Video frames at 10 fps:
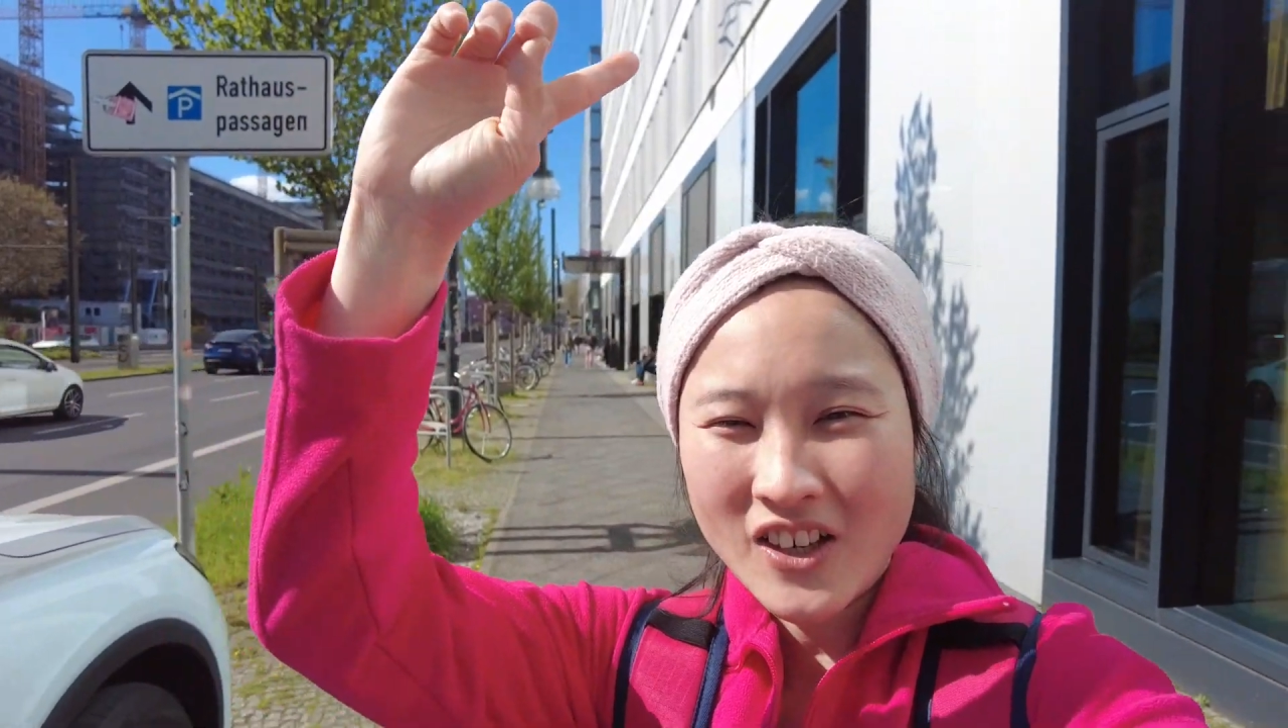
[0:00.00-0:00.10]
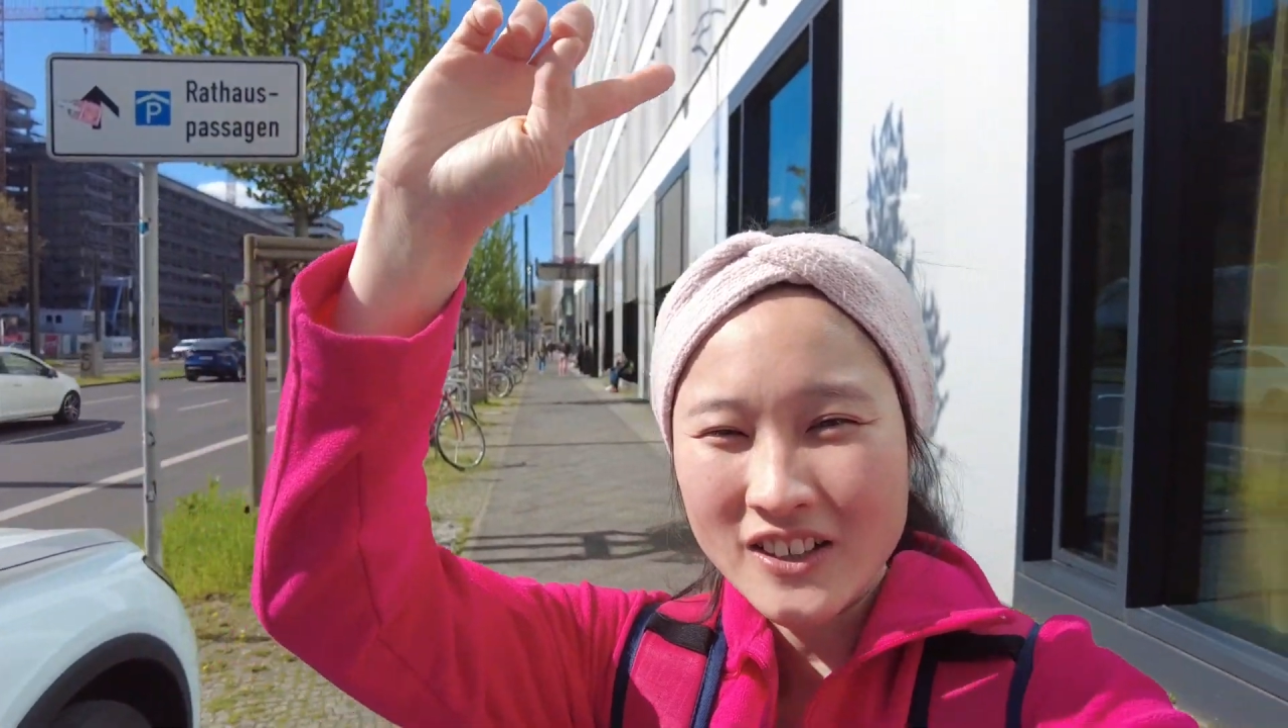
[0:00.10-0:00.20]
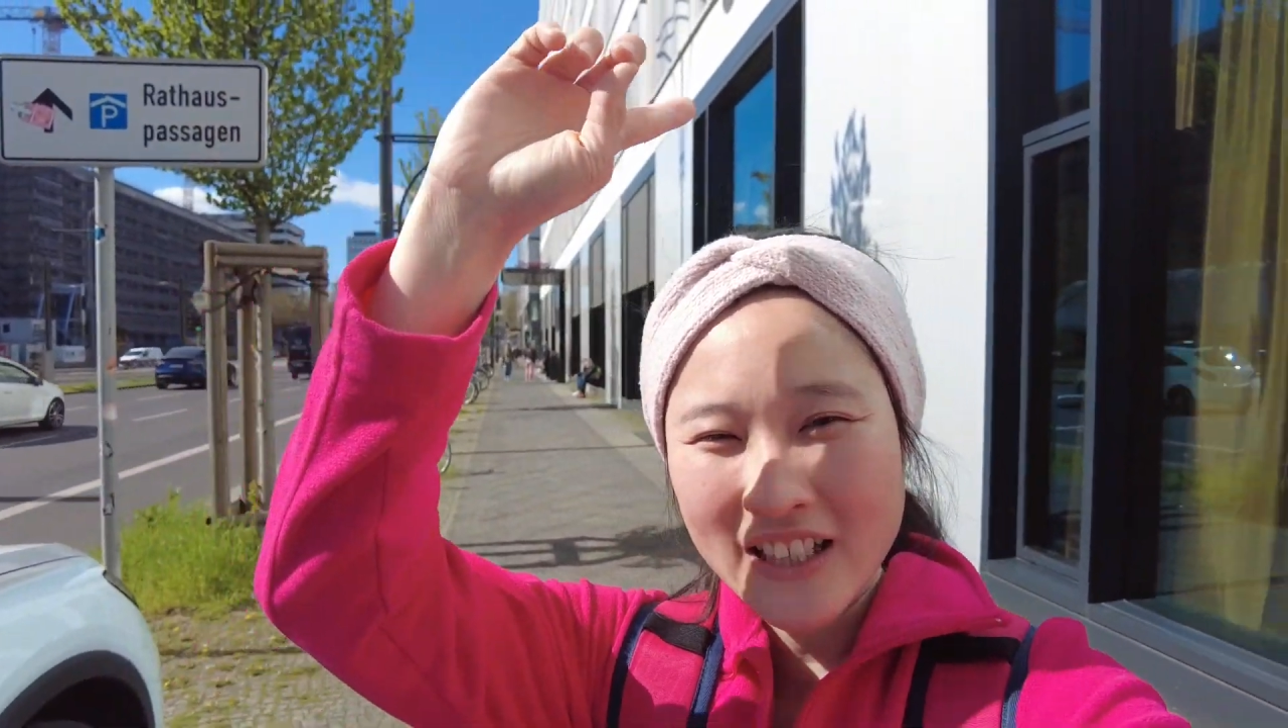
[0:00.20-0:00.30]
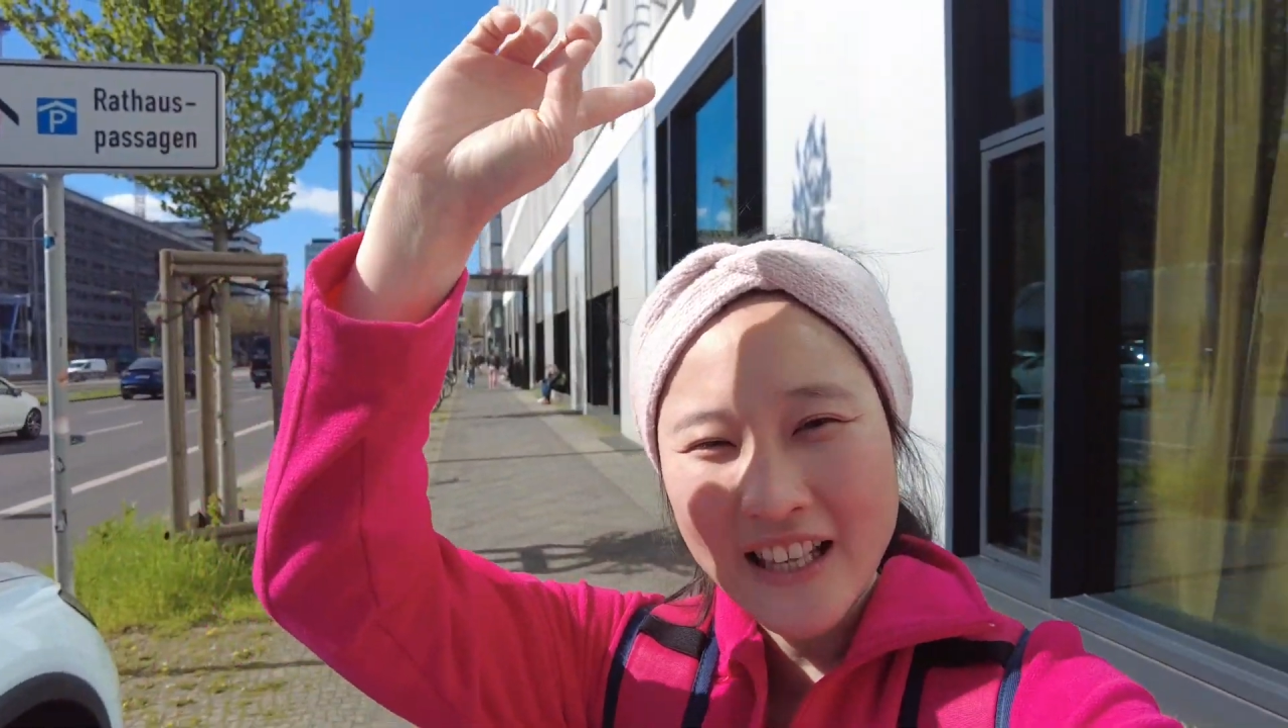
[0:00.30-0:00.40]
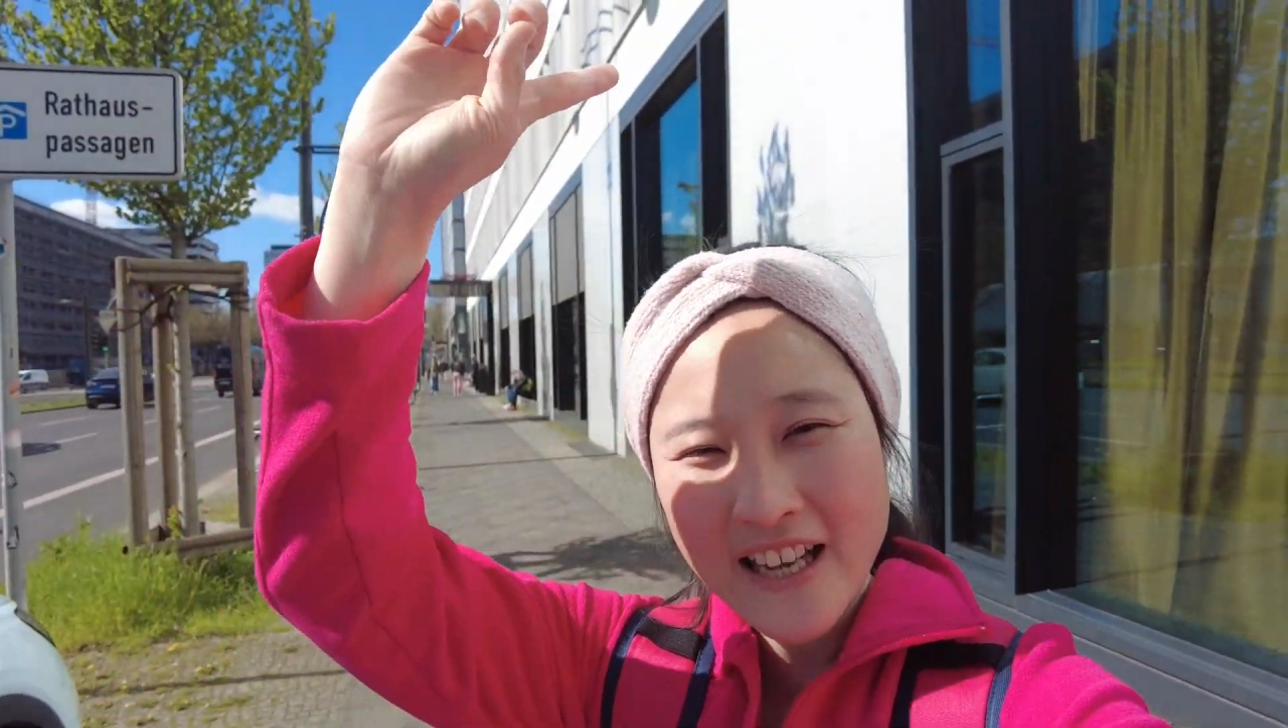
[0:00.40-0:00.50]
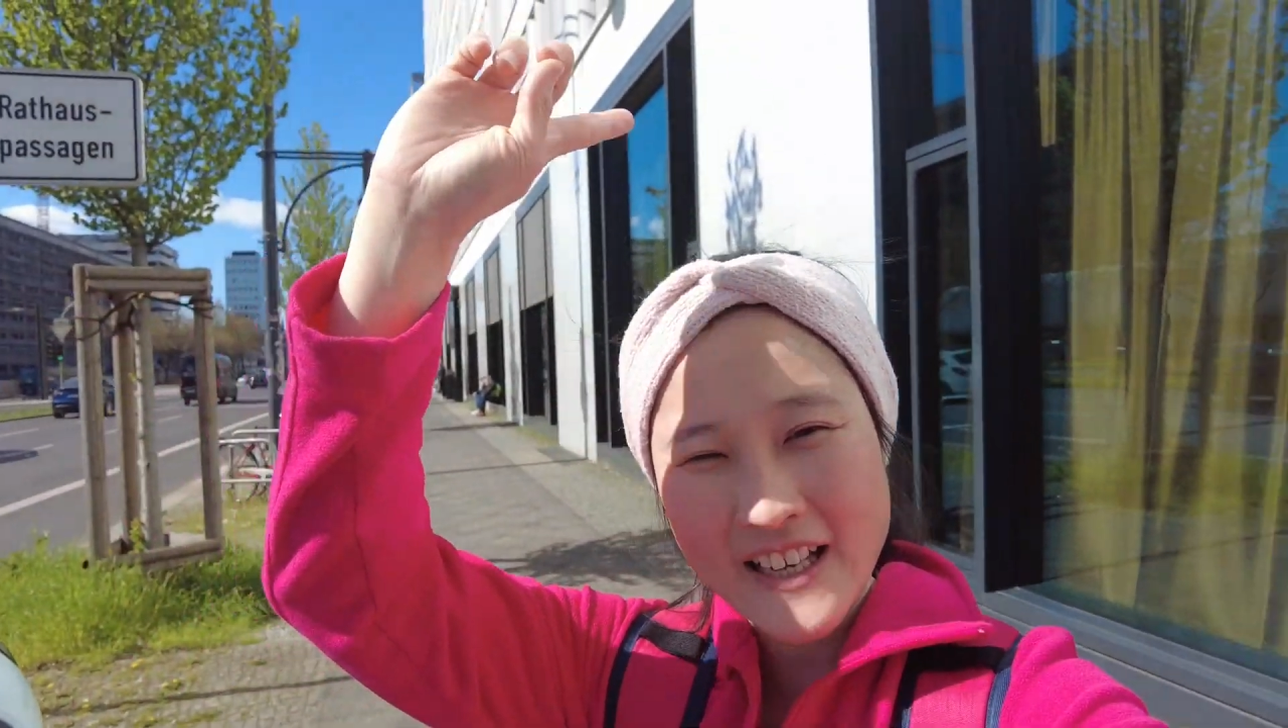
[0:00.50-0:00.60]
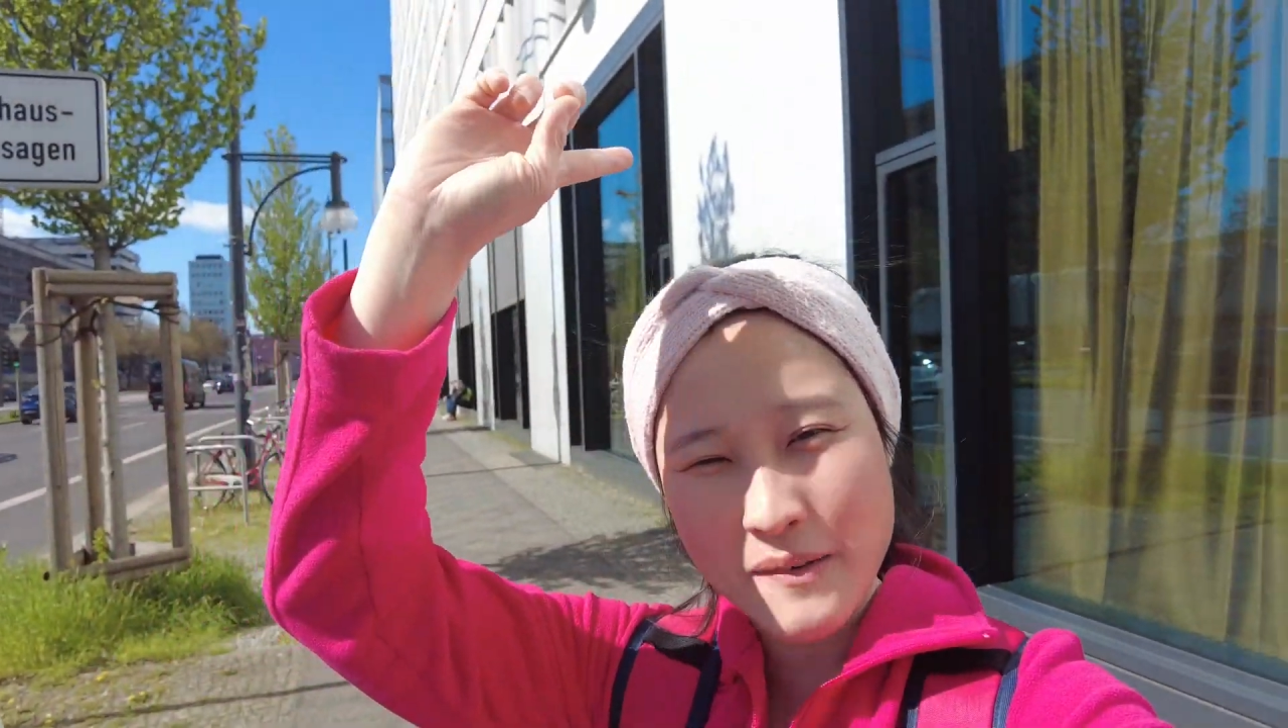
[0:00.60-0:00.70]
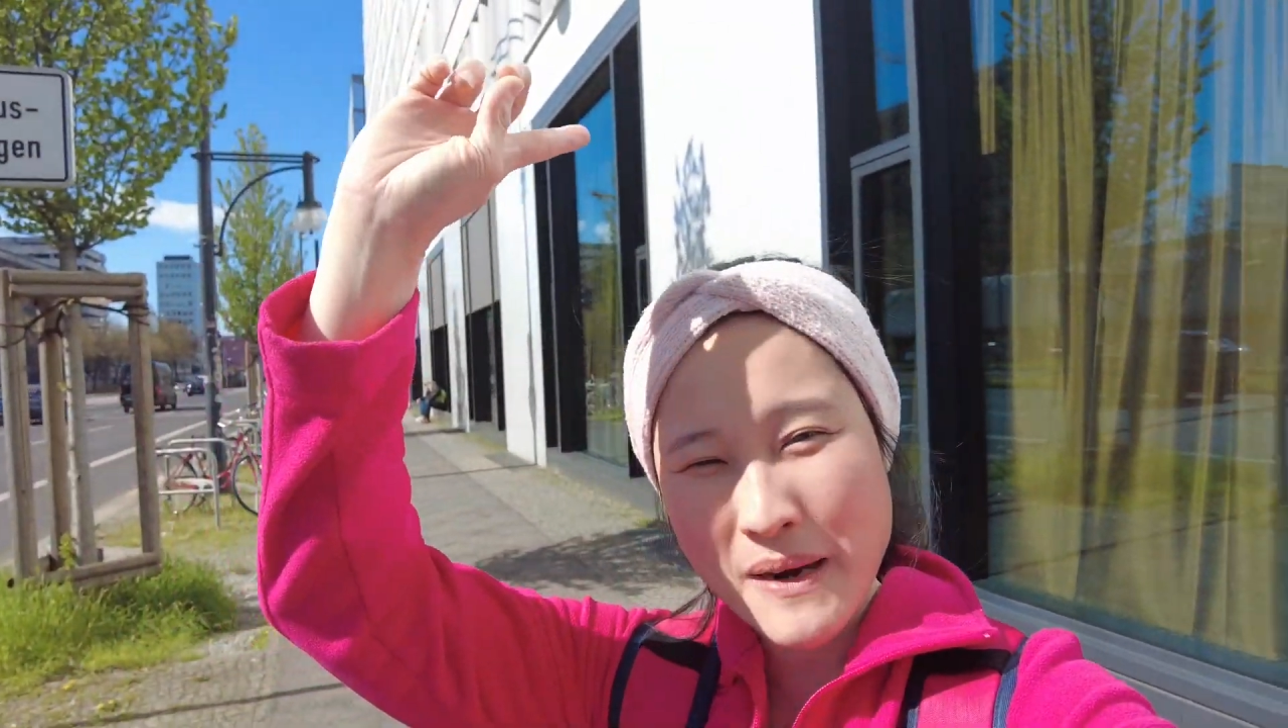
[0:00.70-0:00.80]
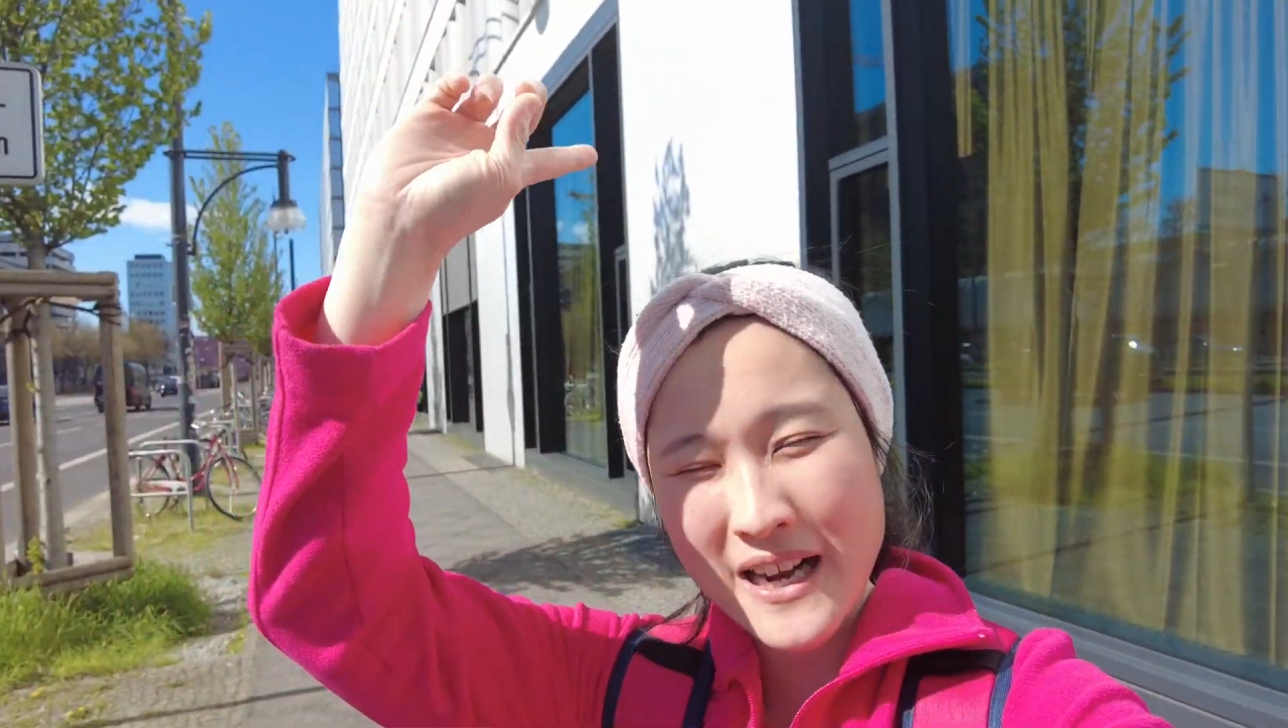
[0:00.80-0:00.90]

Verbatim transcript: hotelnya ada di